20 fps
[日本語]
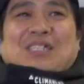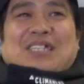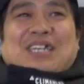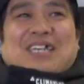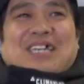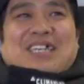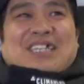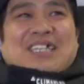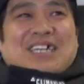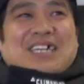す
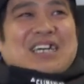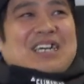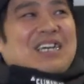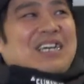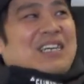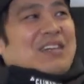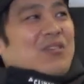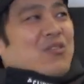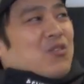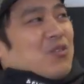でなん
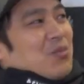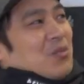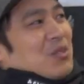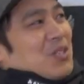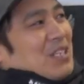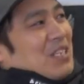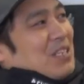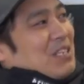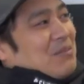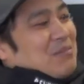か大久保
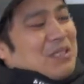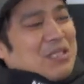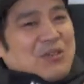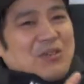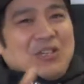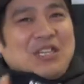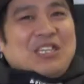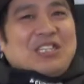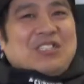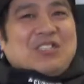さんが
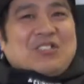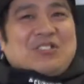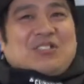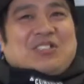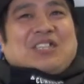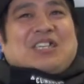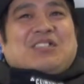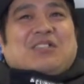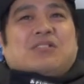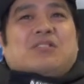ビデオ編集
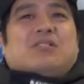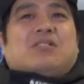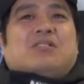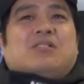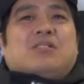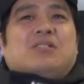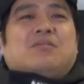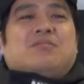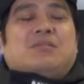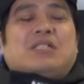したやつ
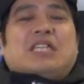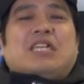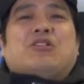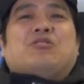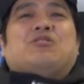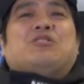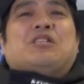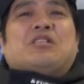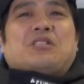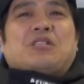見れ
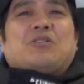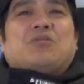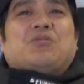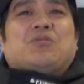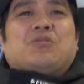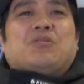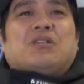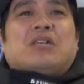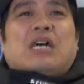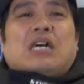るんですけ
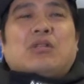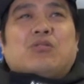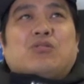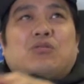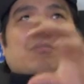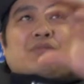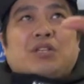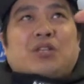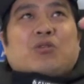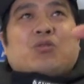ど、うんあの
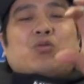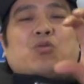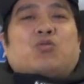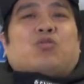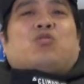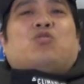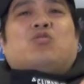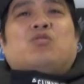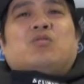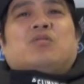ピリオド
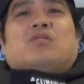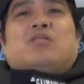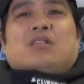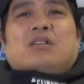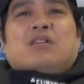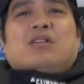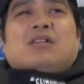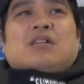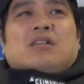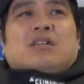ごとの、う
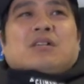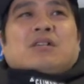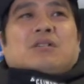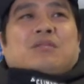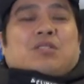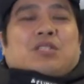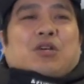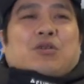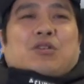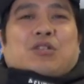ん、
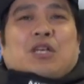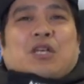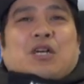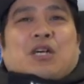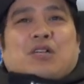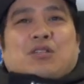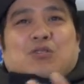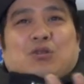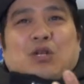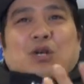試合終わった
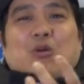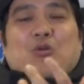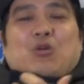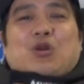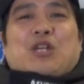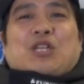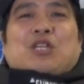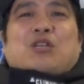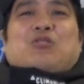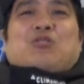らそれが
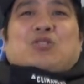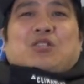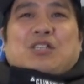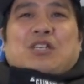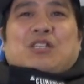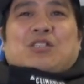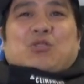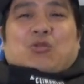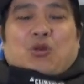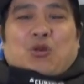送られてくる
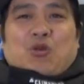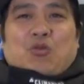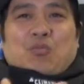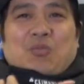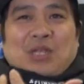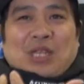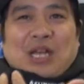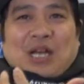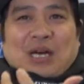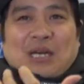んでそれを
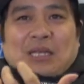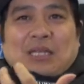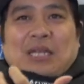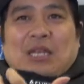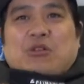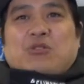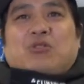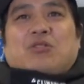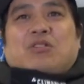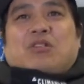見てから
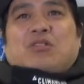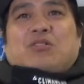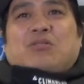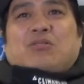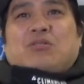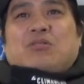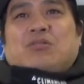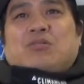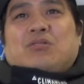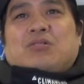寝るって
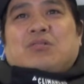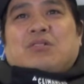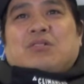いう